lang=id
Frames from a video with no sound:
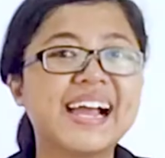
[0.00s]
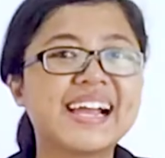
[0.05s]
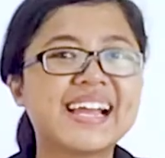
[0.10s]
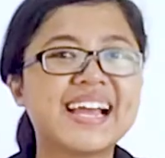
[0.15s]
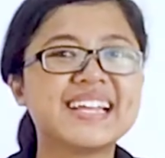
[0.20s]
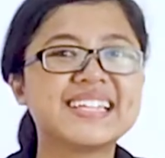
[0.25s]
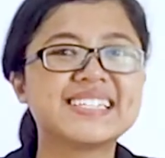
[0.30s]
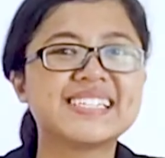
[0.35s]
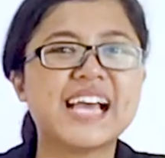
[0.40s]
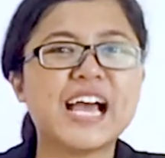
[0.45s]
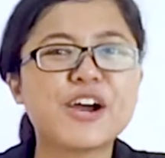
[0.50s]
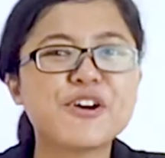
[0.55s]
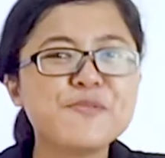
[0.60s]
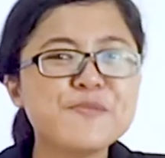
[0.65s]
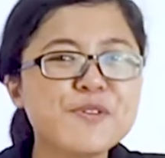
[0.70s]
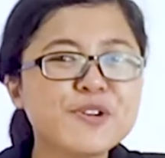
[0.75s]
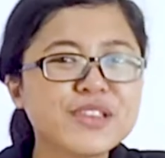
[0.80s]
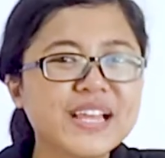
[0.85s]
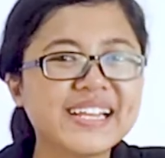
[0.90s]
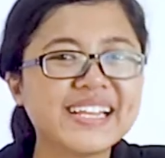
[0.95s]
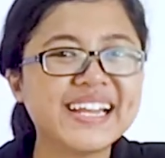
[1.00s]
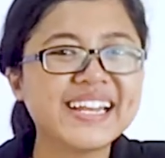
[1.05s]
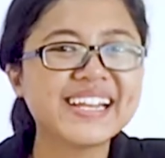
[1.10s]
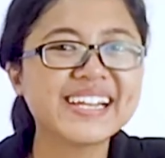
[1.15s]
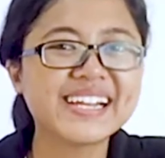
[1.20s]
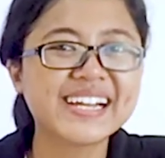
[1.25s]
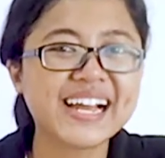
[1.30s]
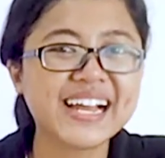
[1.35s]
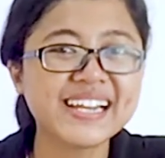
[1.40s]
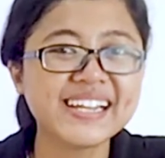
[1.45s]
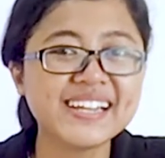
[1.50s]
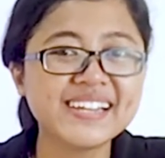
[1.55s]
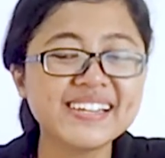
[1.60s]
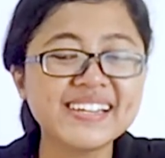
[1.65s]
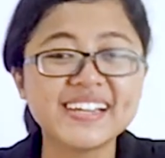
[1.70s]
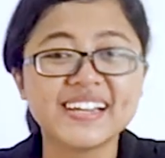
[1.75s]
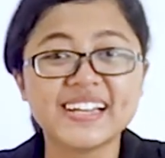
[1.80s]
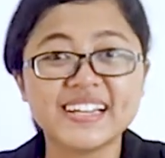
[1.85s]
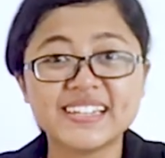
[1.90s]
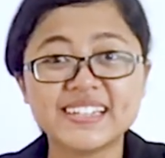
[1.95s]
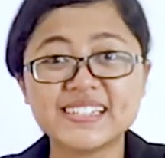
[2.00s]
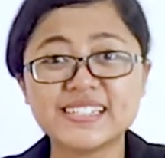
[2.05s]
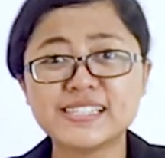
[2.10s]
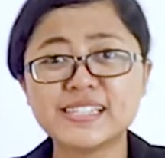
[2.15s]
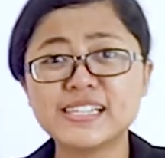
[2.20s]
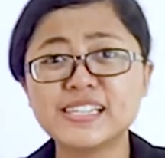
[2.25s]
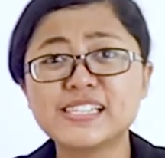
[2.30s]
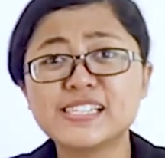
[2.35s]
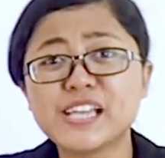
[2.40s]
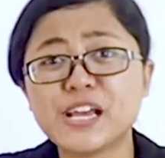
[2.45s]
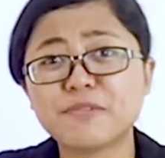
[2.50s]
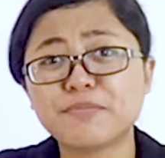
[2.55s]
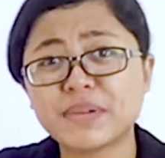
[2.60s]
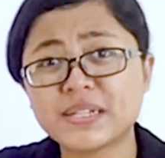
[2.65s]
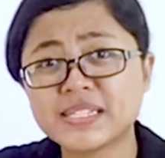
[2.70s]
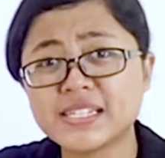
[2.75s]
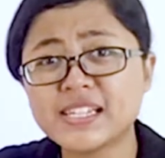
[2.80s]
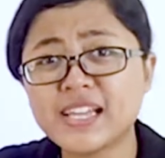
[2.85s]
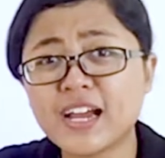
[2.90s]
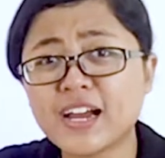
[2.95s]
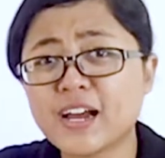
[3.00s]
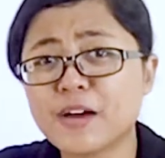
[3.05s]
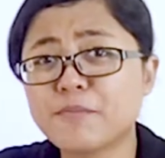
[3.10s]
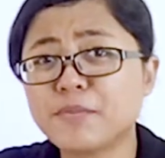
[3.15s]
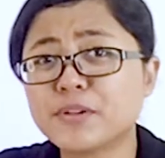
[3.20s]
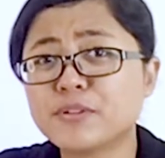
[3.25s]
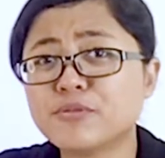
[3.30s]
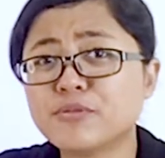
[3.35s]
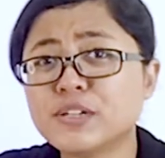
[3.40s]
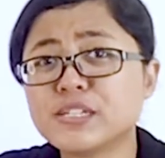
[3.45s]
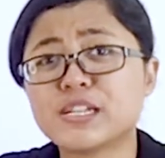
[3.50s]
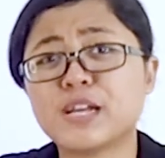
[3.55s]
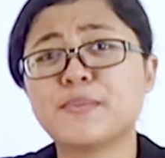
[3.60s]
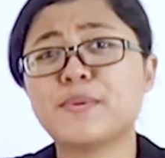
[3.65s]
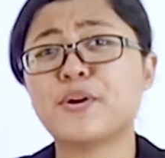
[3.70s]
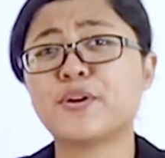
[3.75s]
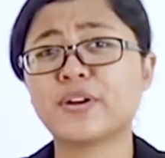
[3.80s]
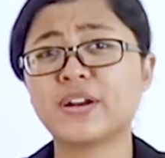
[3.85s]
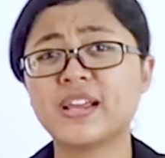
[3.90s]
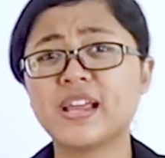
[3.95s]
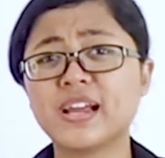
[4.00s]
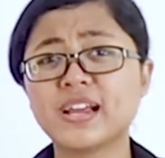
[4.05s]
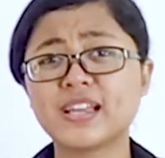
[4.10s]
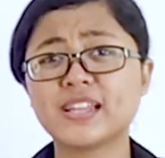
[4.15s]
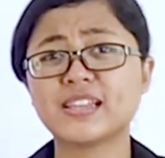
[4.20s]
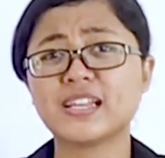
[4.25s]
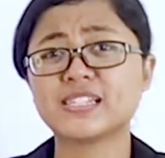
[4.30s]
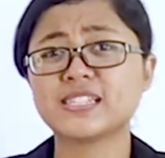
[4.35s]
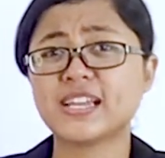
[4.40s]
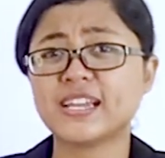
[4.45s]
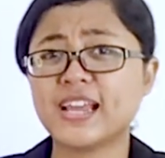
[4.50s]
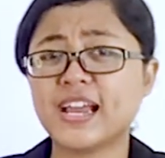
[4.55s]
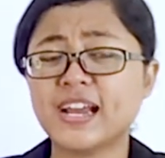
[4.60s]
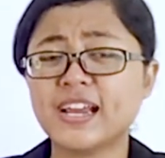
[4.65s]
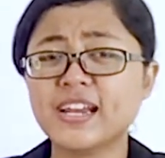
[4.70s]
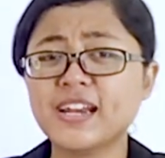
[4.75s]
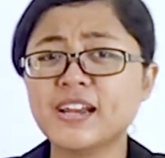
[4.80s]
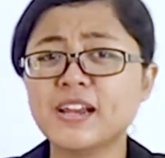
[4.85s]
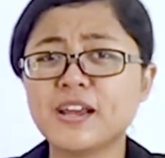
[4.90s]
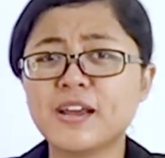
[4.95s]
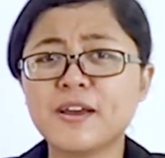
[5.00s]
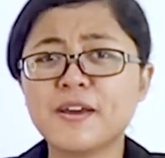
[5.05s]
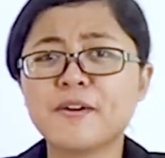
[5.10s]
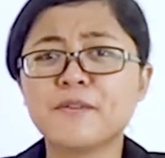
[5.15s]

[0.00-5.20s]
Guys, aku mau tanya nih ke kalian, di sini siapa sih yang nggak peduli sama orang yang kita sayangin?